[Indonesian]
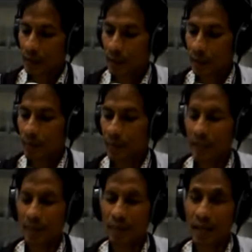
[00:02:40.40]
uh,
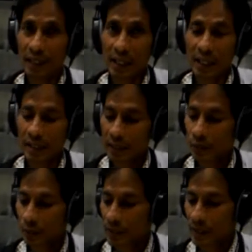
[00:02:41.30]
bagaimana
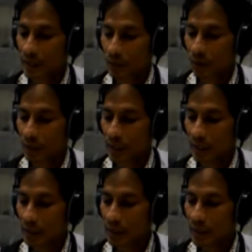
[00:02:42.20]
hidup kita
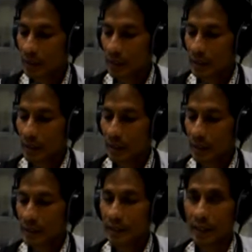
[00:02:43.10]
Saudara uh,
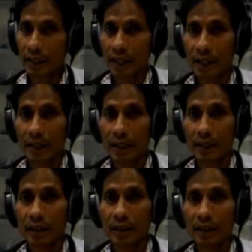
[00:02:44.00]

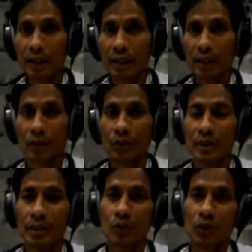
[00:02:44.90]
dikendalikan atau
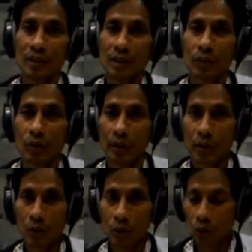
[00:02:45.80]
dikuasai oleh
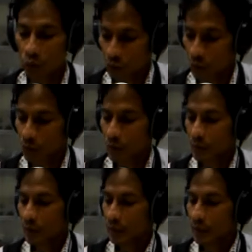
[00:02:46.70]
Roh Kudus
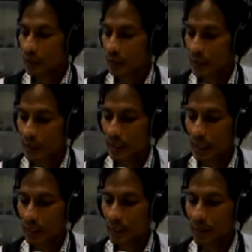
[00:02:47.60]

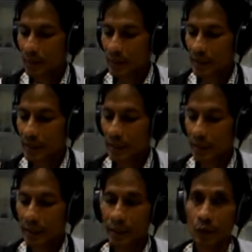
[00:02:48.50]
sehingga
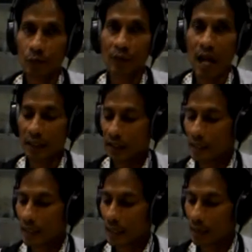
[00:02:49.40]
kita hidup taat
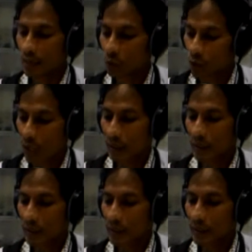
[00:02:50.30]
di hadapan Tuhan
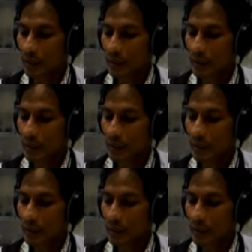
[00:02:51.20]
ya.